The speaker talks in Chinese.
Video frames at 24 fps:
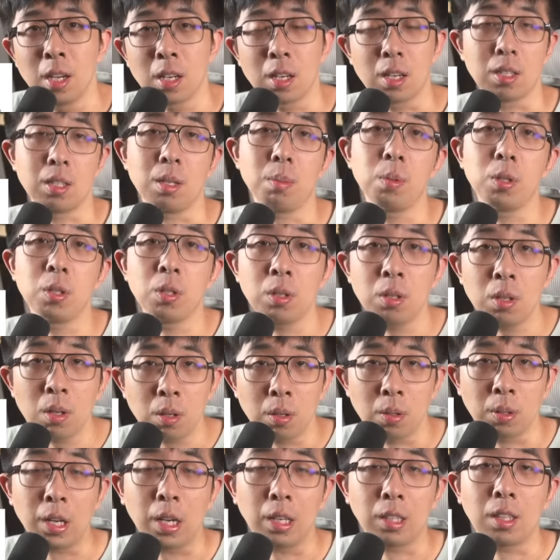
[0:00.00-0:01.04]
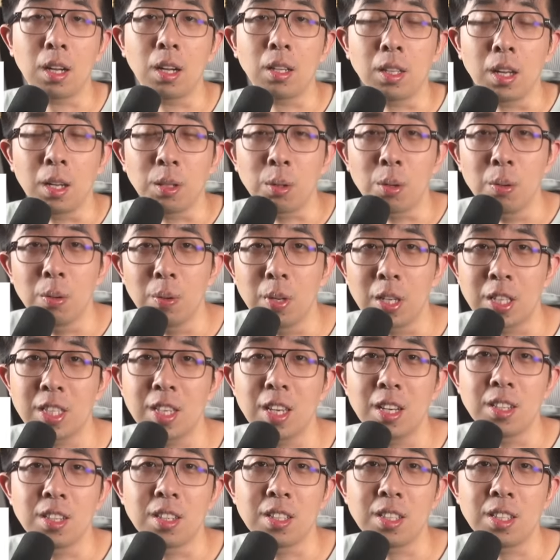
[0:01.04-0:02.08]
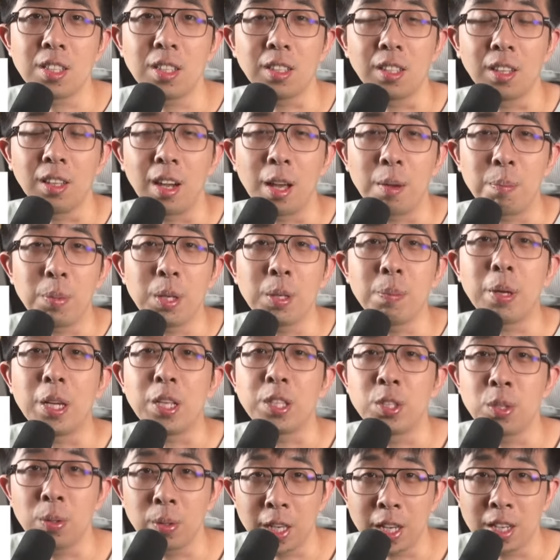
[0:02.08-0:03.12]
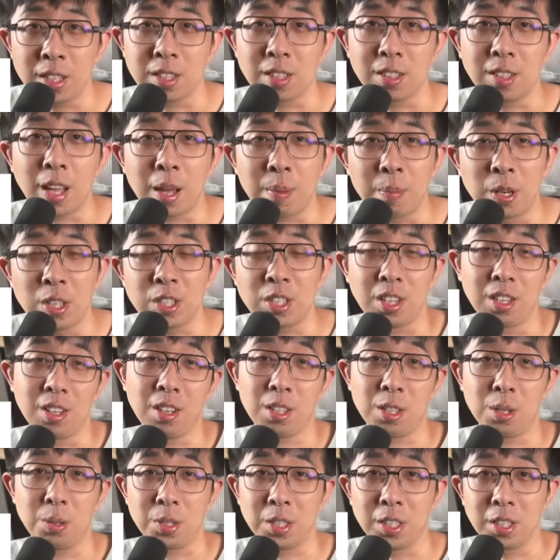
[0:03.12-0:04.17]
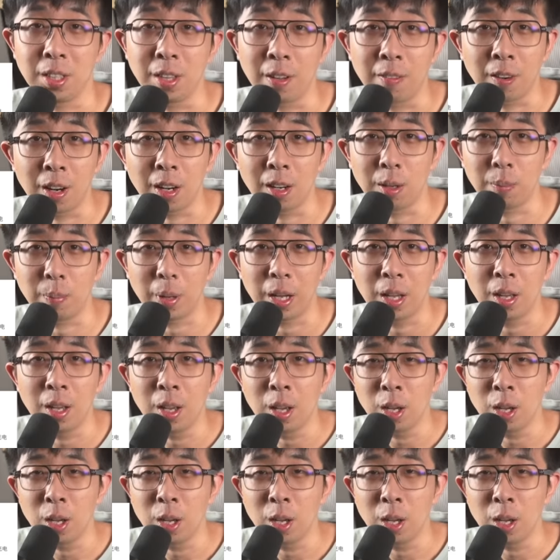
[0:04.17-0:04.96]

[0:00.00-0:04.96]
可这不就又有点当年通过限制性能来避免旧电池带崩整个手机那味儿了吗？